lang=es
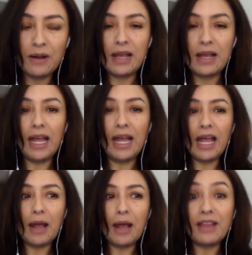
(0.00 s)

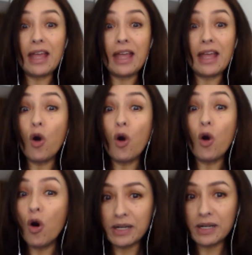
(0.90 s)
eh, de
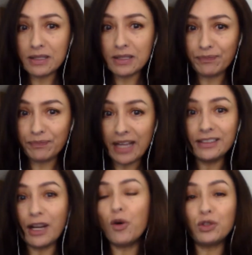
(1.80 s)
e-commerce,
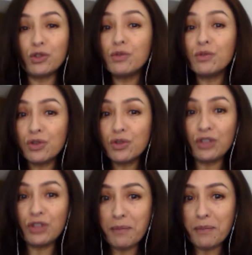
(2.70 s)
entre otros
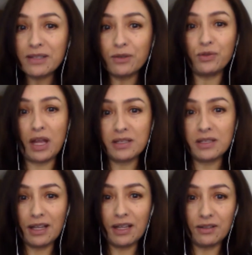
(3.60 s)
muchos temas que ustedes
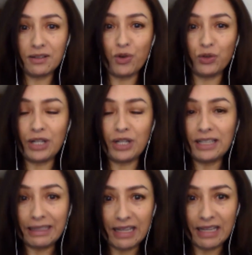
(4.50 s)
saben son
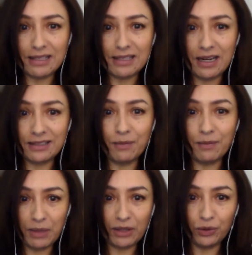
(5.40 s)
la tendencia en este
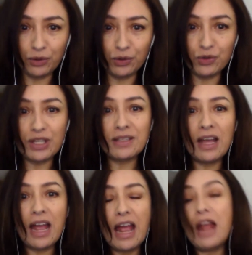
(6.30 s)
momento. Entonces,
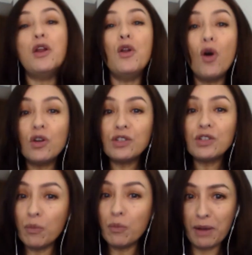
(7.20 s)
no
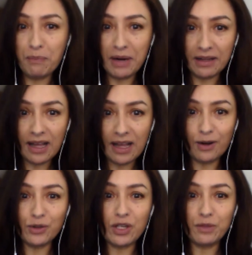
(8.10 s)
se lo pueden
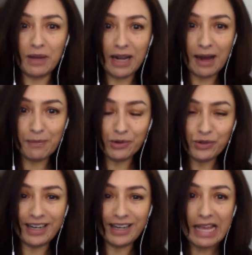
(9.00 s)
perder, los
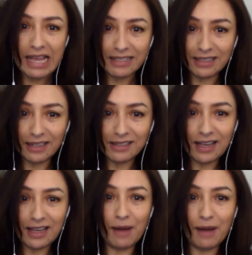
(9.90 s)
esperamos,
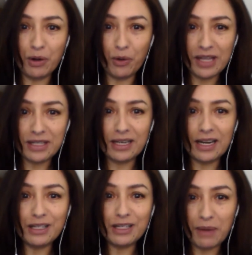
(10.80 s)
regístrense,
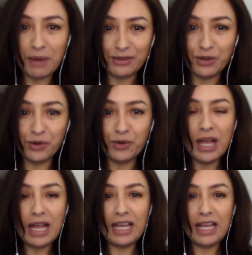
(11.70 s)
aprovechen el espacio
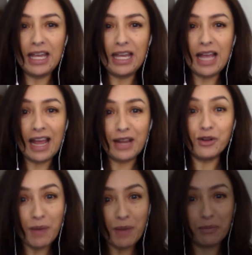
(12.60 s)
y ahí
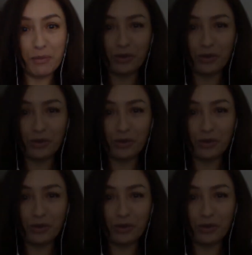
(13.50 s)
nos vemos.